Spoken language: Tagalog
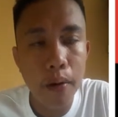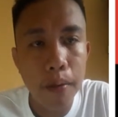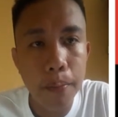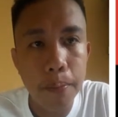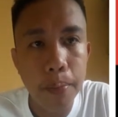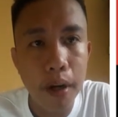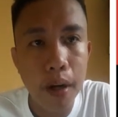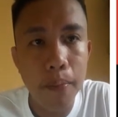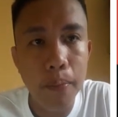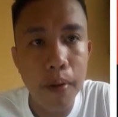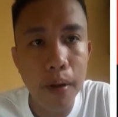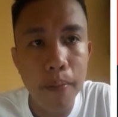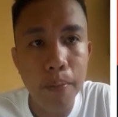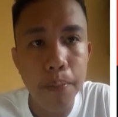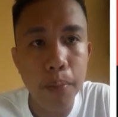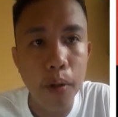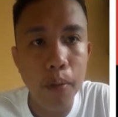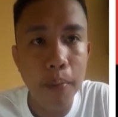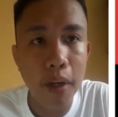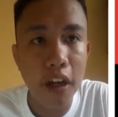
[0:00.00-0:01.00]
problem
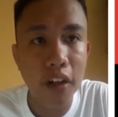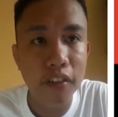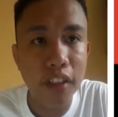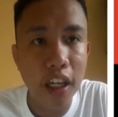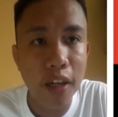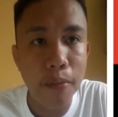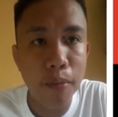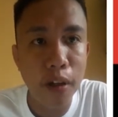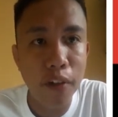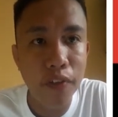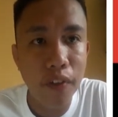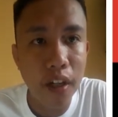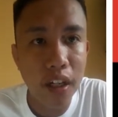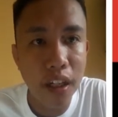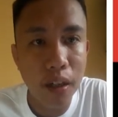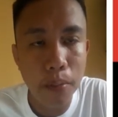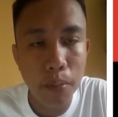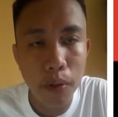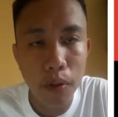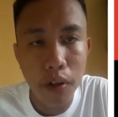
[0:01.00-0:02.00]
po, meron tayong mga
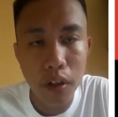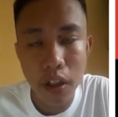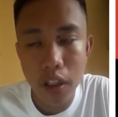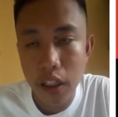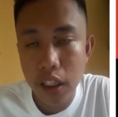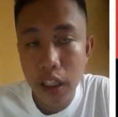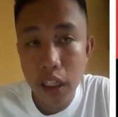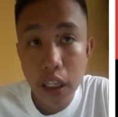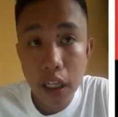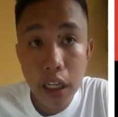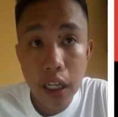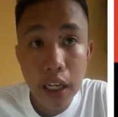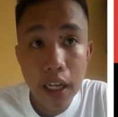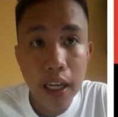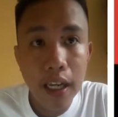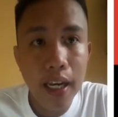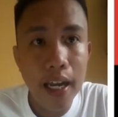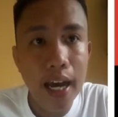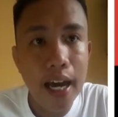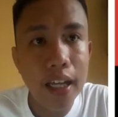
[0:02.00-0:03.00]
variable,
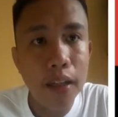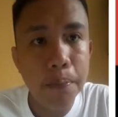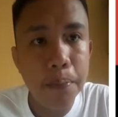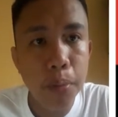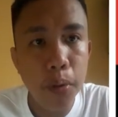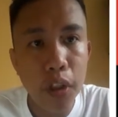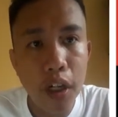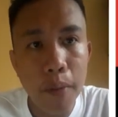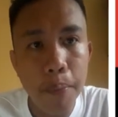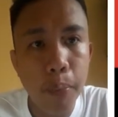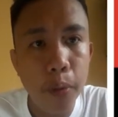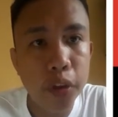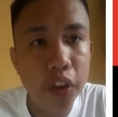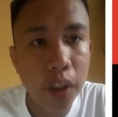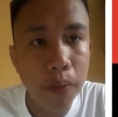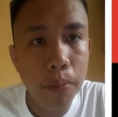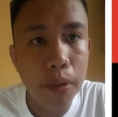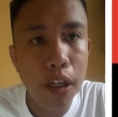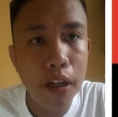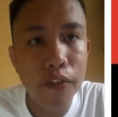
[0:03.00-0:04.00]
lahat po ng
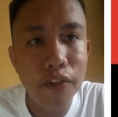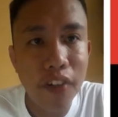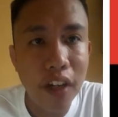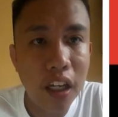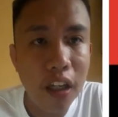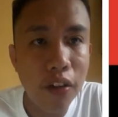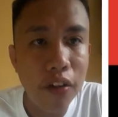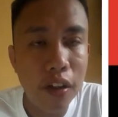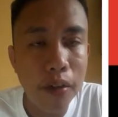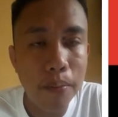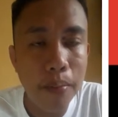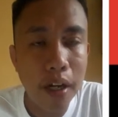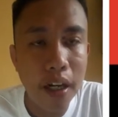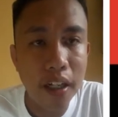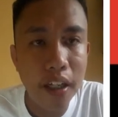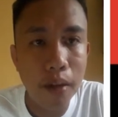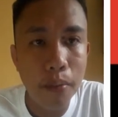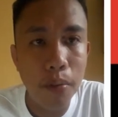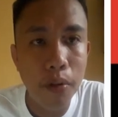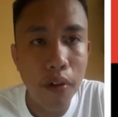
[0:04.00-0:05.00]
posibleng value ng
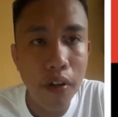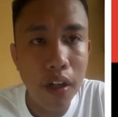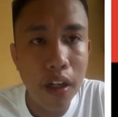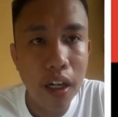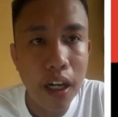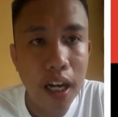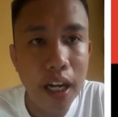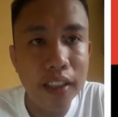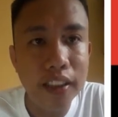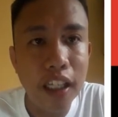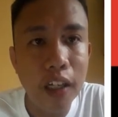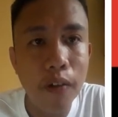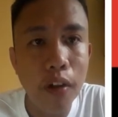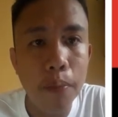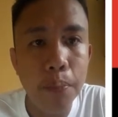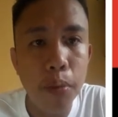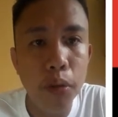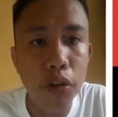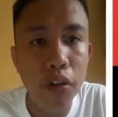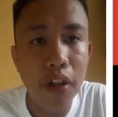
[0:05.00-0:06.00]
variable, ang tawag
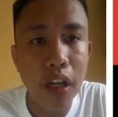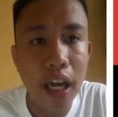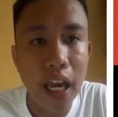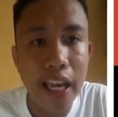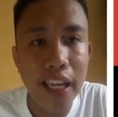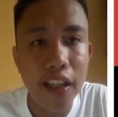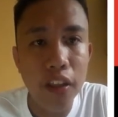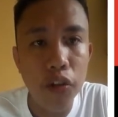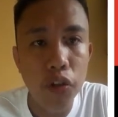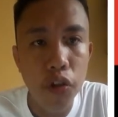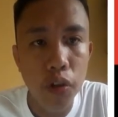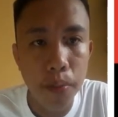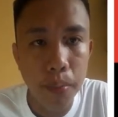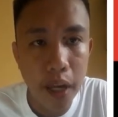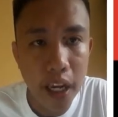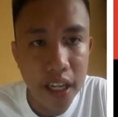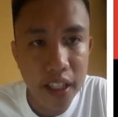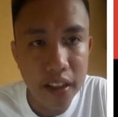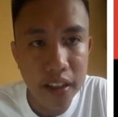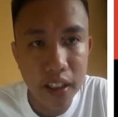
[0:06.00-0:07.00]
po doon ay
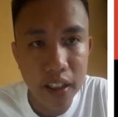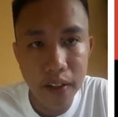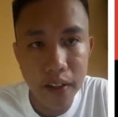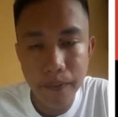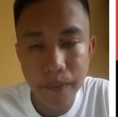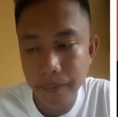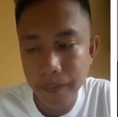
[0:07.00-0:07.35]
domain. Domain.